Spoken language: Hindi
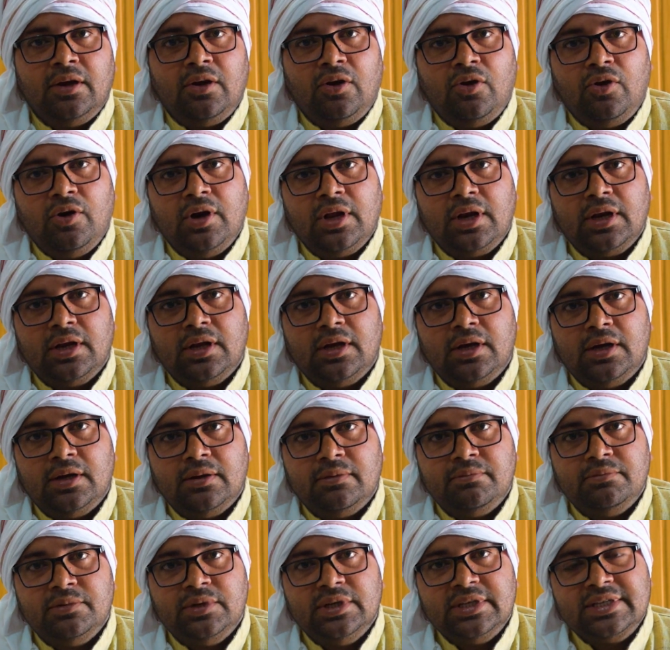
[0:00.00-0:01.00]

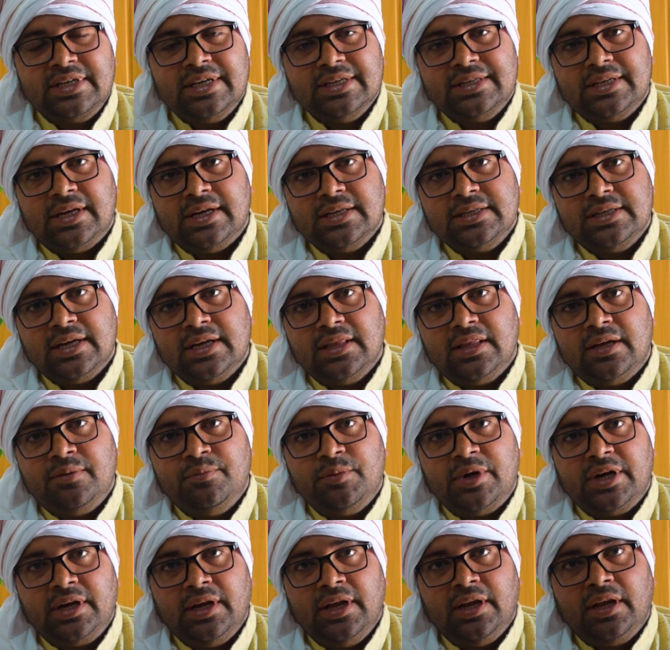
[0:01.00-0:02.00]
और इसके साथ साथ
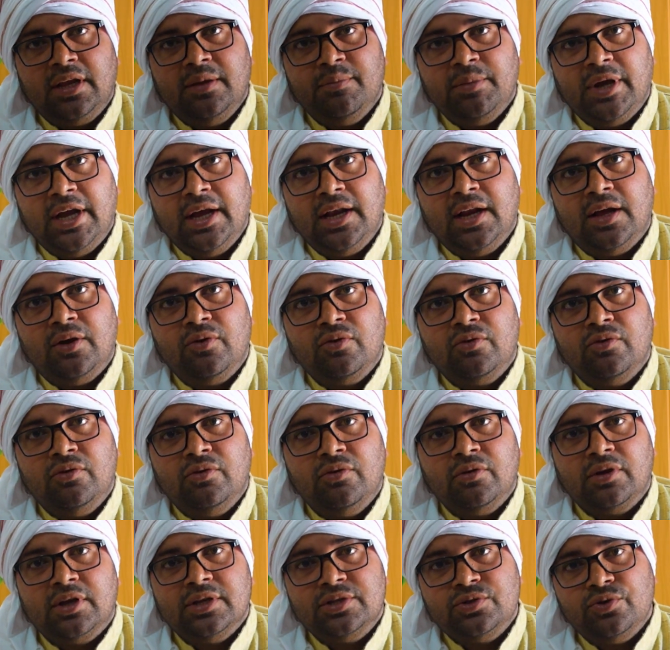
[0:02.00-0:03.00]
हम भट्टे की महिलाओं
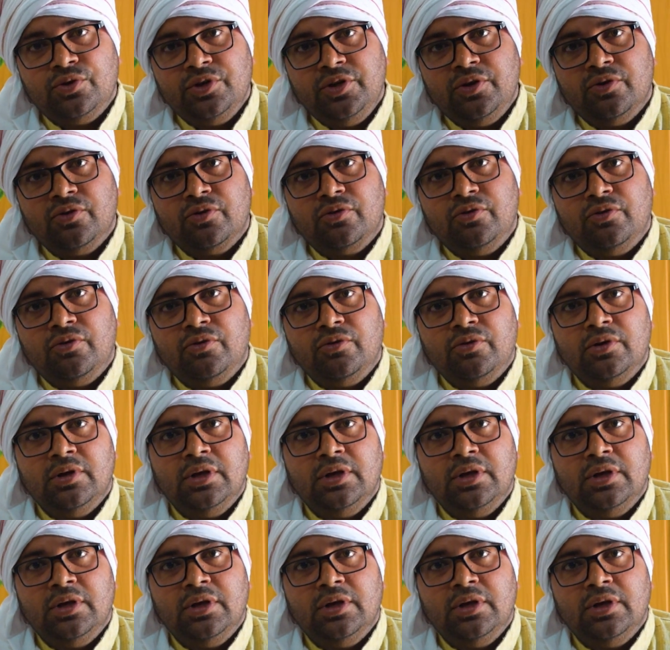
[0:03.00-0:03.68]
को किशोरियों को